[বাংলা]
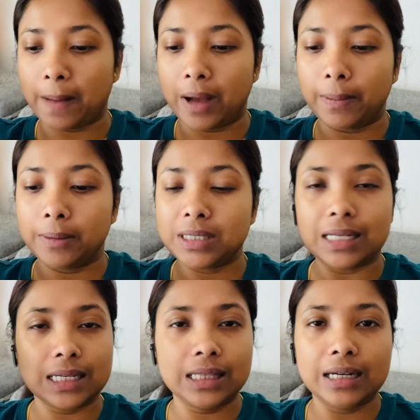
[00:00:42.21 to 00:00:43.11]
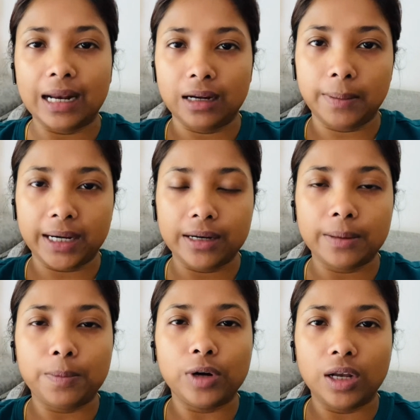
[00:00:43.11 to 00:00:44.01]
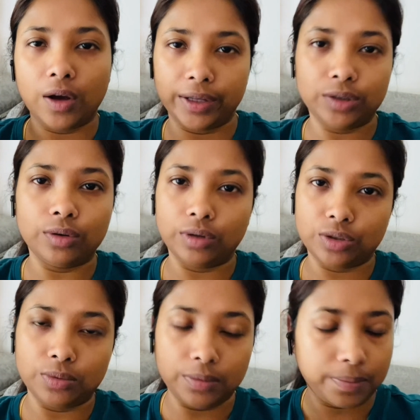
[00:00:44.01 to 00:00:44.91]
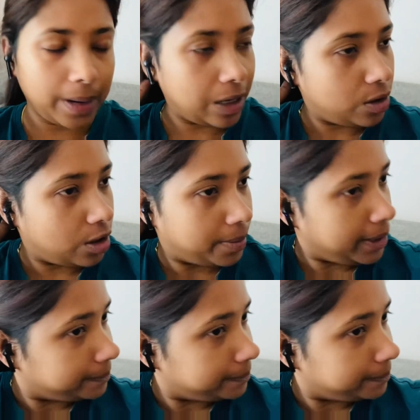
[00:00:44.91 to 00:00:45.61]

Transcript: ভাবলাম যে আজকের দিনটা অ্যান্টিবায়োটিকটা পড়লে হয়তো একটু ভালো হবে